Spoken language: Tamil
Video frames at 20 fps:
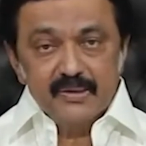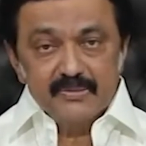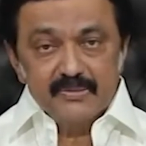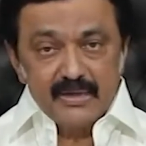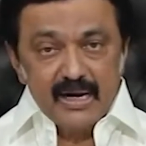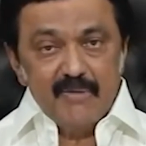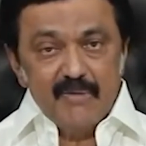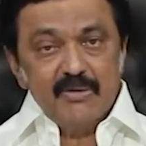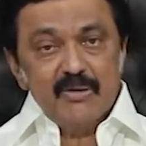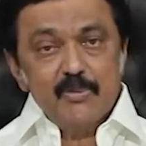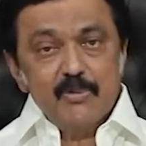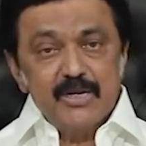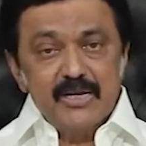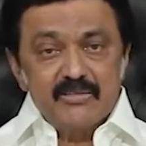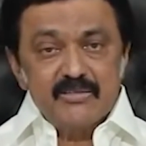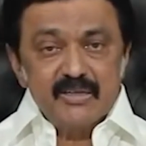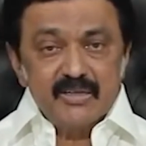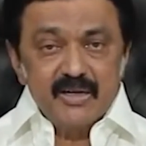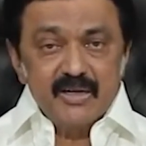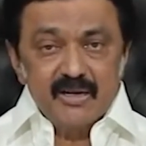திராவிட
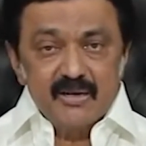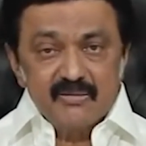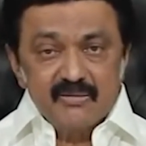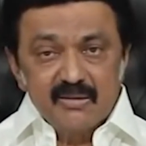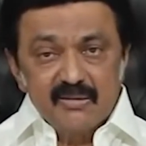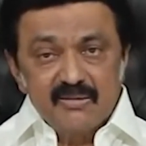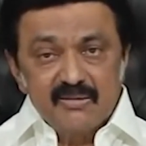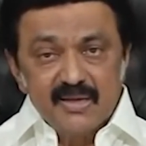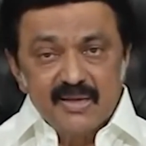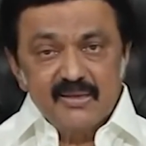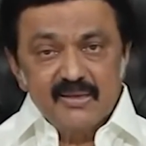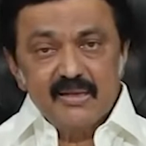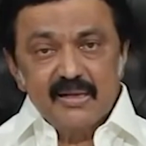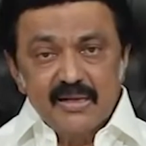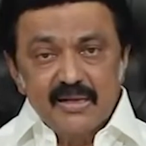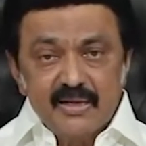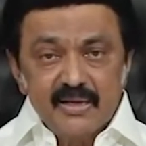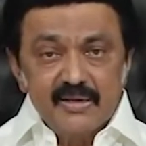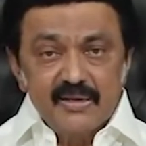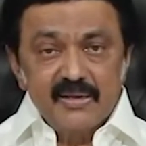முன்னேற்ற கழகத்தின் தேர்தல்
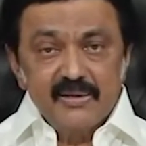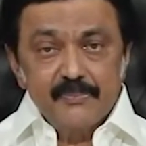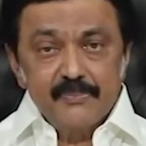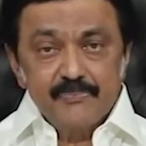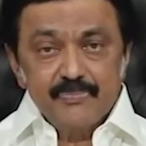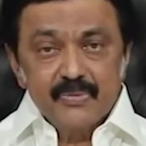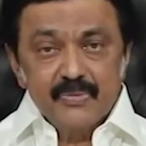அறிக்கையில்